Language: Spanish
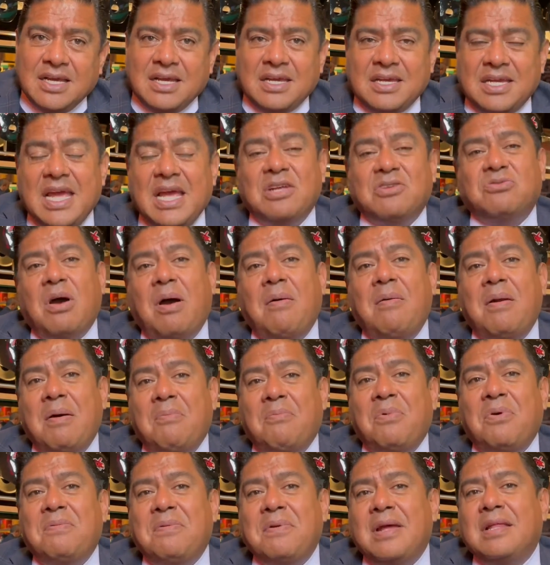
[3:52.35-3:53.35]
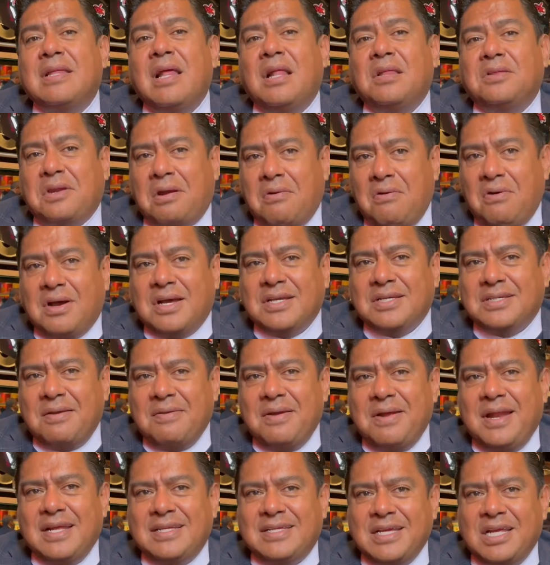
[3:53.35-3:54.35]
y eso habla muy bien del trabajo que se
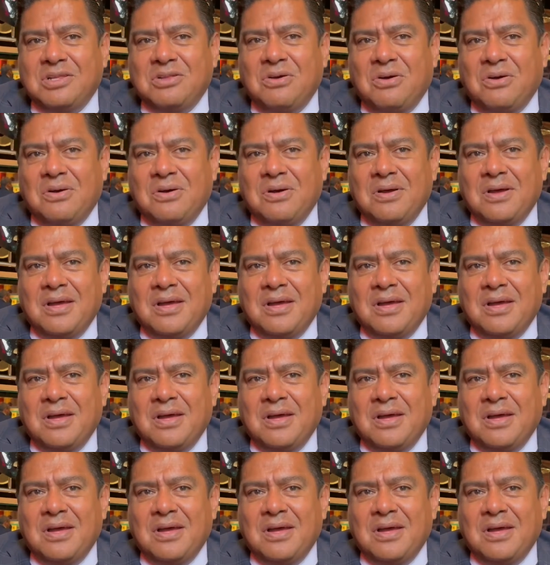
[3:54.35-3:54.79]
viene haciendo